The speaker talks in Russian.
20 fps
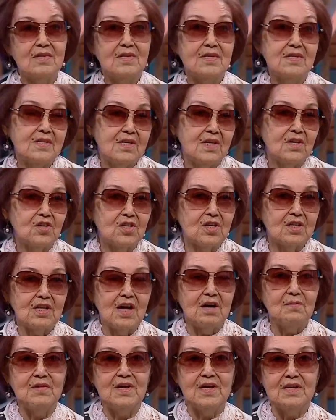тех же
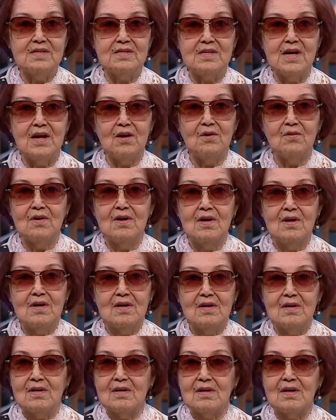там, я не знаю,
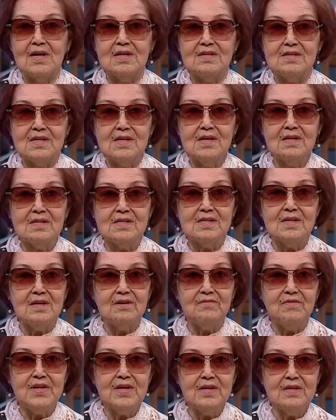газет,
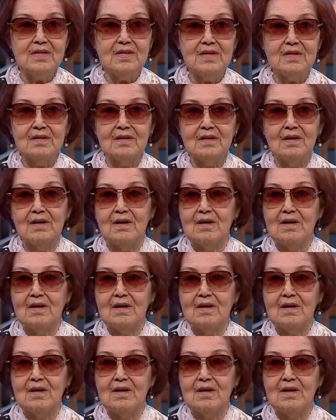телевидения,